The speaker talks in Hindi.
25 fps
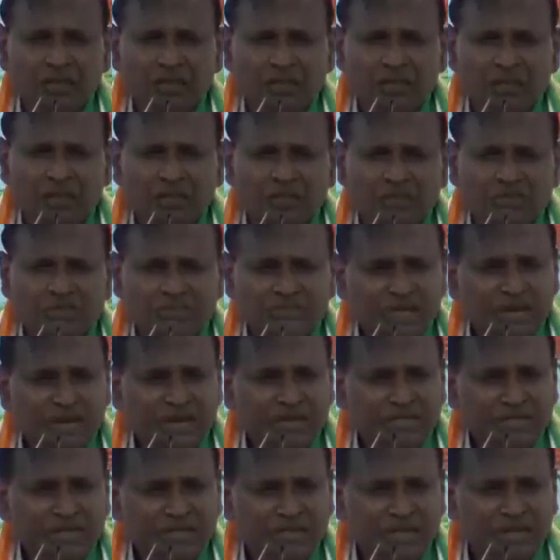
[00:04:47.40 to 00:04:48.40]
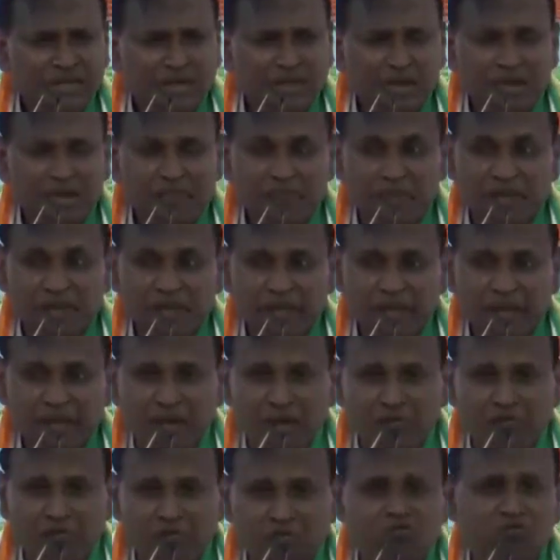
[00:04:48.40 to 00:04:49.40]
स्टैंड के खिलाफ गया
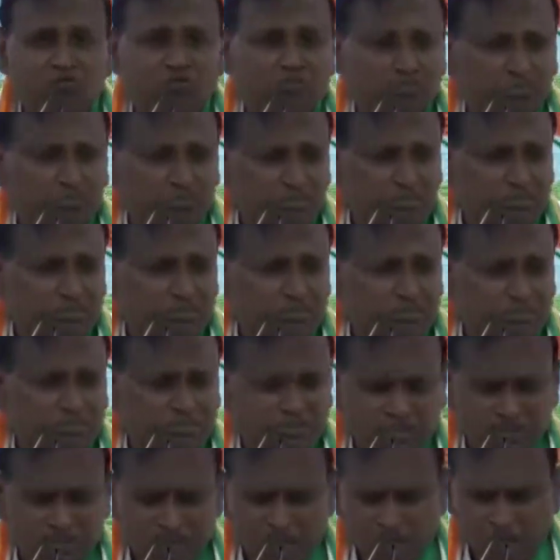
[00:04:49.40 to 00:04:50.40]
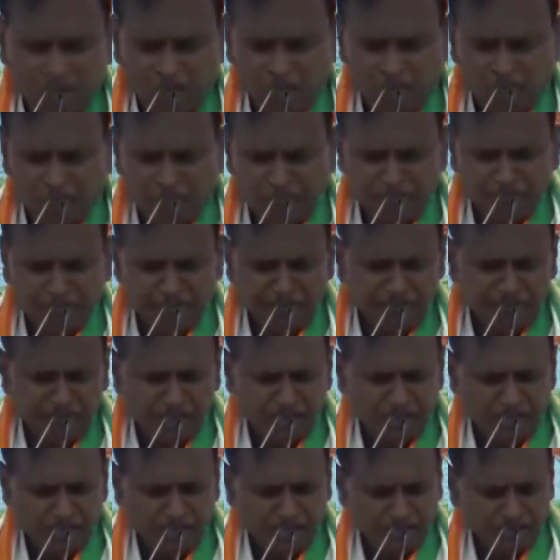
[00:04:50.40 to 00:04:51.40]
हूँ अब मैं इनका
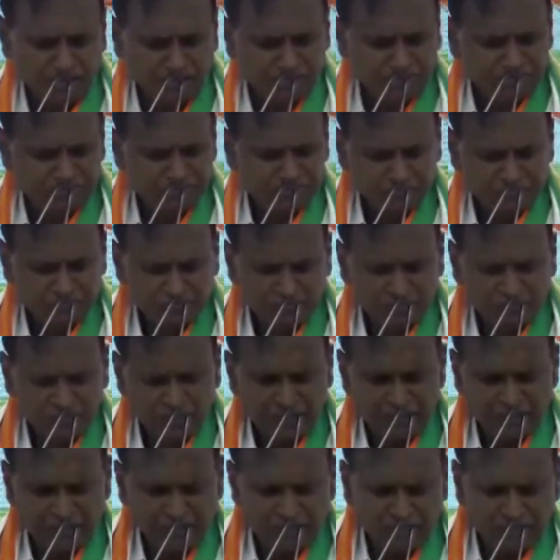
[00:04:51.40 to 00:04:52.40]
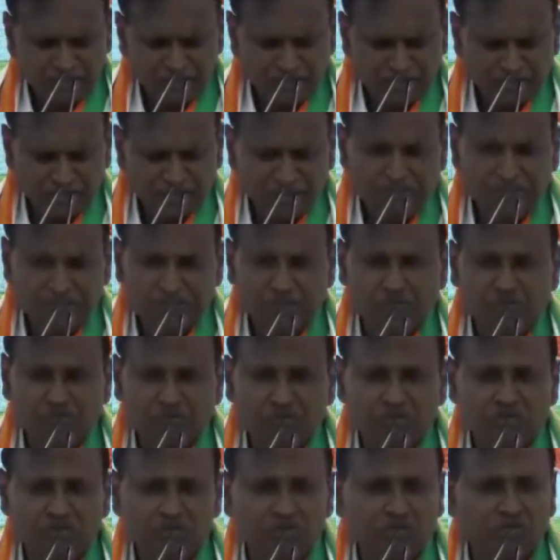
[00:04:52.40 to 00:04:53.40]
ये बताना चाहता हूँ कि
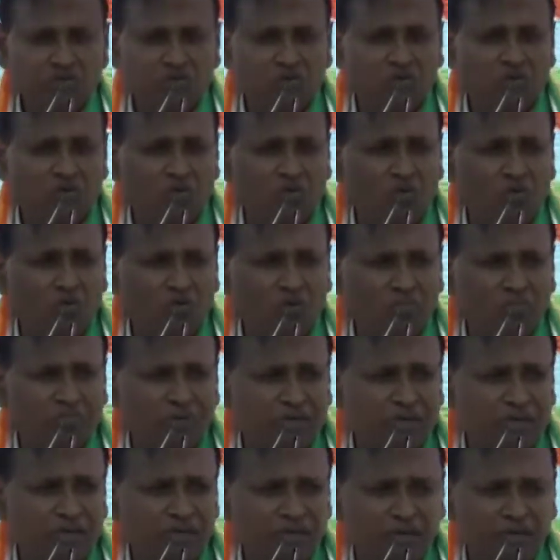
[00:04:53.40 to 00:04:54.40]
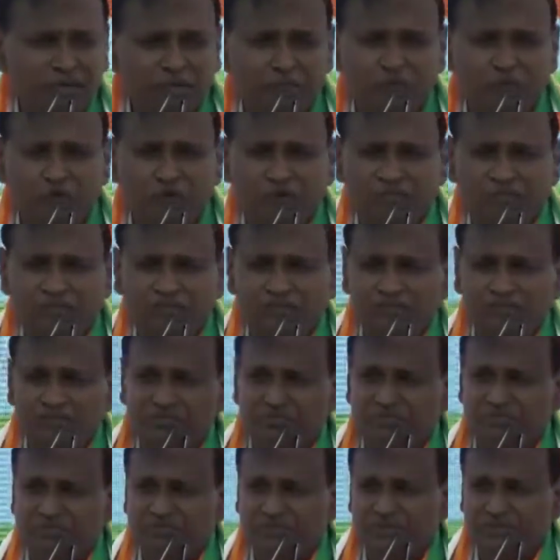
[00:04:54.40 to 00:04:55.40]
जिसको घूम करके पूरे देश
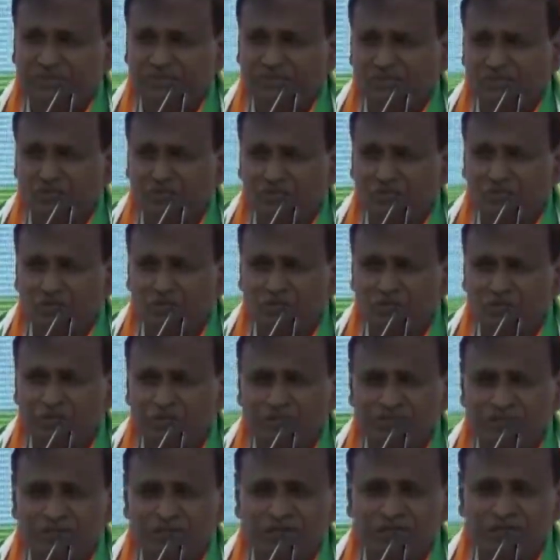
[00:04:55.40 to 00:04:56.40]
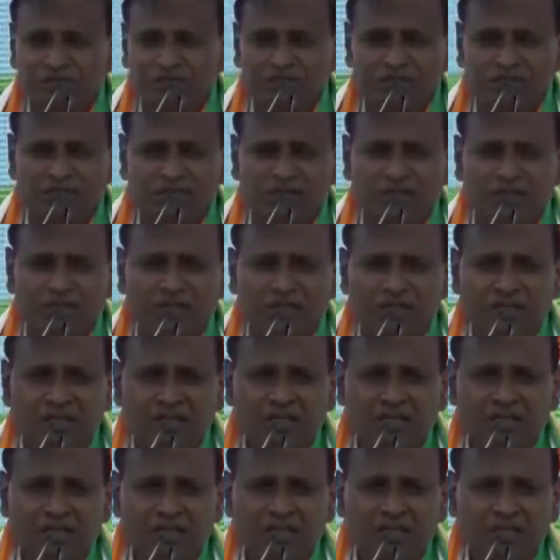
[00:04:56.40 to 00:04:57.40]
में दलितों को प्रचार करने
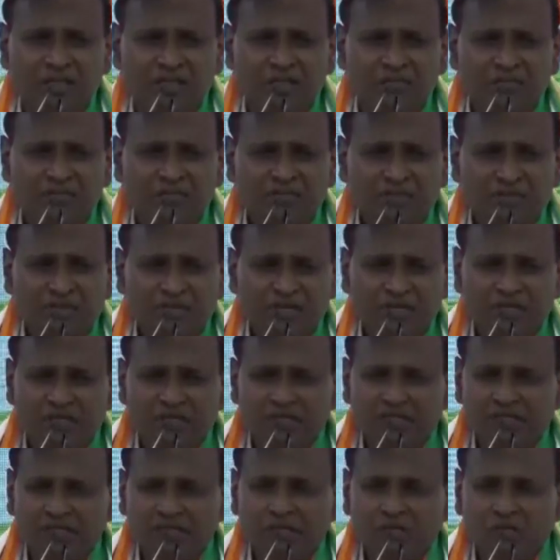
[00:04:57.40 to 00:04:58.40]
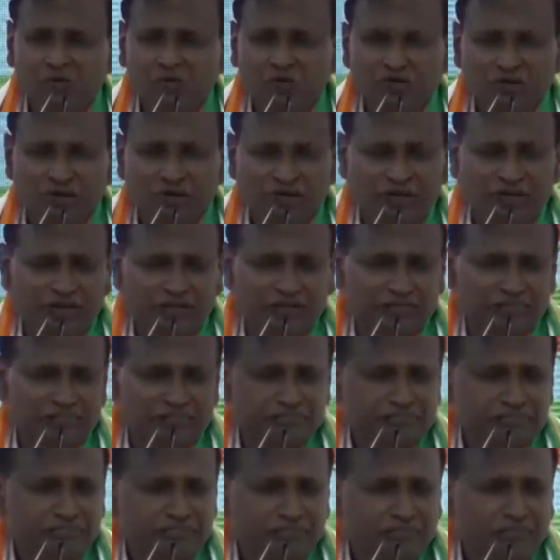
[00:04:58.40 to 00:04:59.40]
प्रचार करके वोट ले रहे हैं
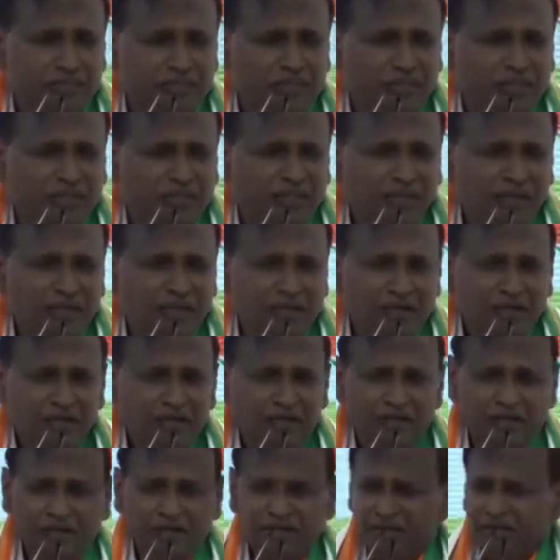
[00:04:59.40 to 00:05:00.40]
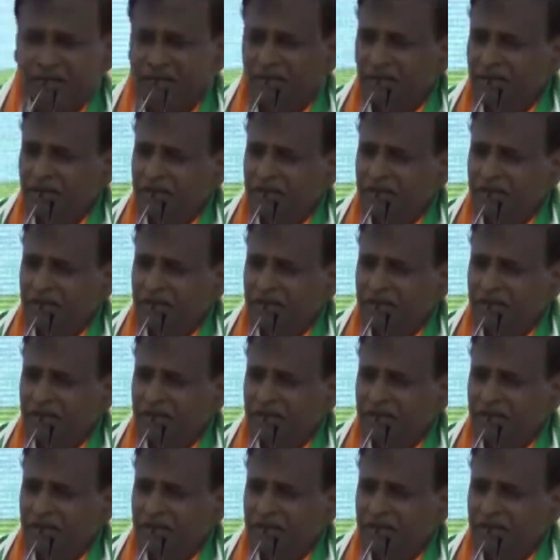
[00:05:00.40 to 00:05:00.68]
ये कह रहे हैं कि